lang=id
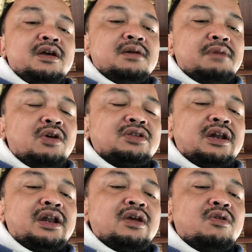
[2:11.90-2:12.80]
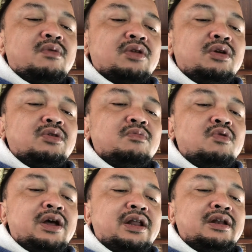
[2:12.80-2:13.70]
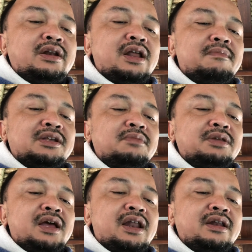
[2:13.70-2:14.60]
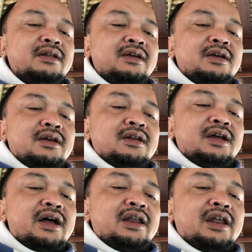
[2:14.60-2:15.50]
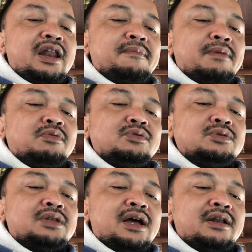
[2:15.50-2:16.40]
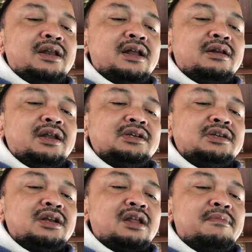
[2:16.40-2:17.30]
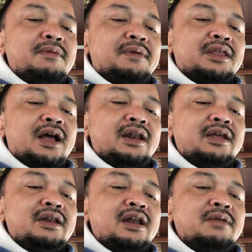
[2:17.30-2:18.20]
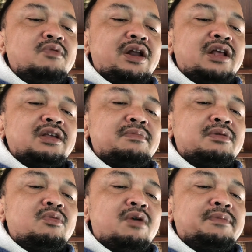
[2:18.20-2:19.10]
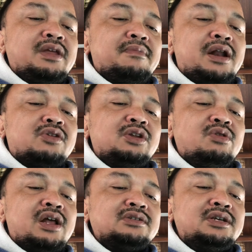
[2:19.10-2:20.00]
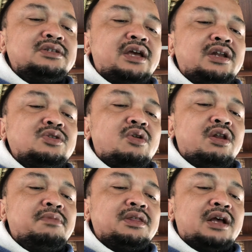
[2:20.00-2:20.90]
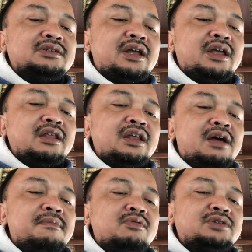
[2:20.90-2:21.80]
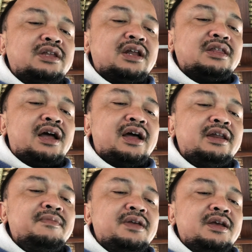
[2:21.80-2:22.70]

Bagus Anda nego, waktu itu bunga dan denda masih berjalan dengan nilai 80 juta dan dicicil selama empat kali dan di bulan Desember semua pinjaman harus dilunasi. Saya disodori berita acara yang tidak mau saya tanda tangani.